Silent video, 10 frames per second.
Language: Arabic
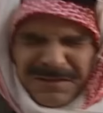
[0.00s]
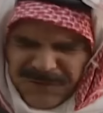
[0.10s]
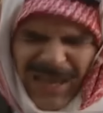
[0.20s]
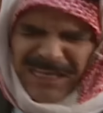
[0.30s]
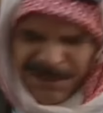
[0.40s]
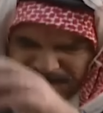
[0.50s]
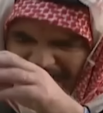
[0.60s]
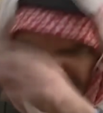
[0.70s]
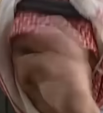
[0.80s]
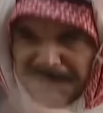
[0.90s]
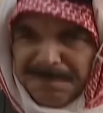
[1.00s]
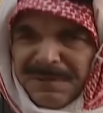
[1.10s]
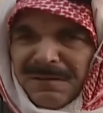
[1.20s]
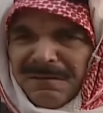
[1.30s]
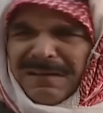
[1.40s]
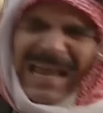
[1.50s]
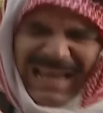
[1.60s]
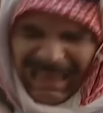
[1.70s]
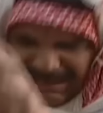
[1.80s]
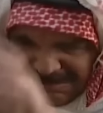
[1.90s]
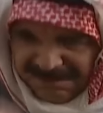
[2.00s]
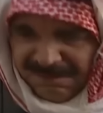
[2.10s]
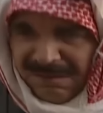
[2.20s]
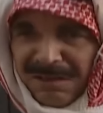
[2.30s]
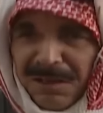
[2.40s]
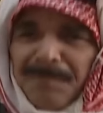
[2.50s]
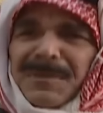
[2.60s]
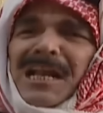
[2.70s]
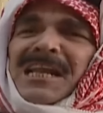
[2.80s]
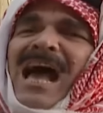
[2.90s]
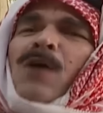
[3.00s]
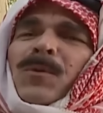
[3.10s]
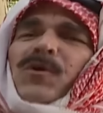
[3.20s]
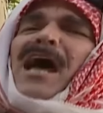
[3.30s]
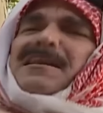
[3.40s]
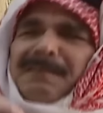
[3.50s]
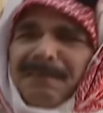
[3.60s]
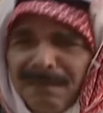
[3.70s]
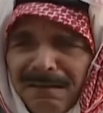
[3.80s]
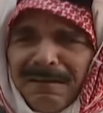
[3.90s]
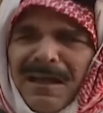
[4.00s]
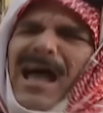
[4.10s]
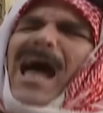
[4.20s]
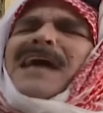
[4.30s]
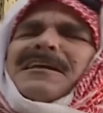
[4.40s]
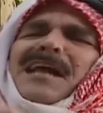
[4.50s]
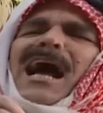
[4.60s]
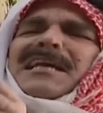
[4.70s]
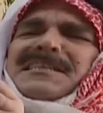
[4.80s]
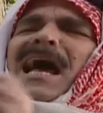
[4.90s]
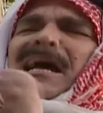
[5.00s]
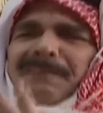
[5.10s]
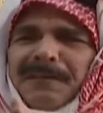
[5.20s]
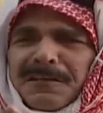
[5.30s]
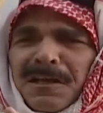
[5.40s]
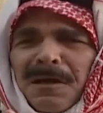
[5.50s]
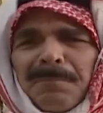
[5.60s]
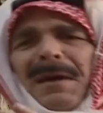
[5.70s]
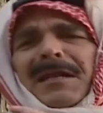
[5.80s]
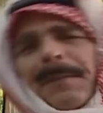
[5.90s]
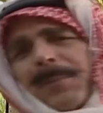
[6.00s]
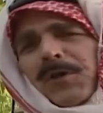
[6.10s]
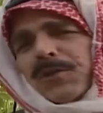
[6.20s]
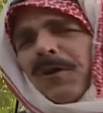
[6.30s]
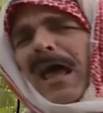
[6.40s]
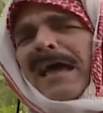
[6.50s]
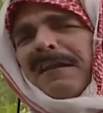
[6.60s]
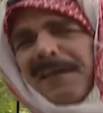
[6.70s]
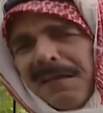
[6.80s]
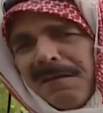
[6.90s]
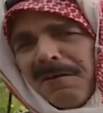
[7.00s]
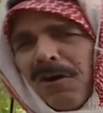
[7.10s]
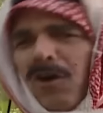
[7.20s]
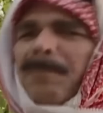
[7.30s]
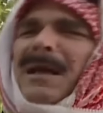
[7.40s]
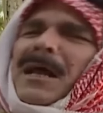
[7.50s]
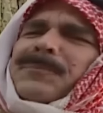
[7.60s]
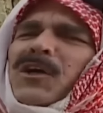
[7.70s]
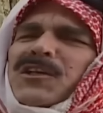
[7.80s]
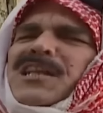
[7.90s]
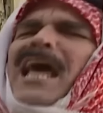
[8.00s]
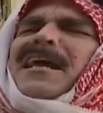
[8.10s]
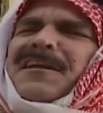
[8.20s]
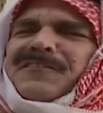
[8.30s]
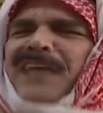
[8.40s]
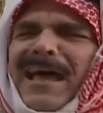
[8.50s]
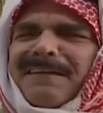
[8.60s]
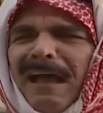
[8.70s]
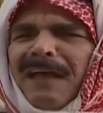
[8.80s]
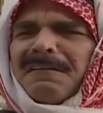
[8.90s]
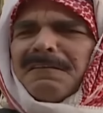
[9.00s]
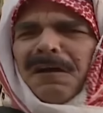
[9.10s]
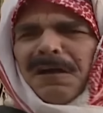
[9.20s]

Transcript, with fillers: طيب طيب خلاص من اليوم ورايح أنا راح أساعدك مرة بغسل أنا ومرة بتغسلي أنت ياي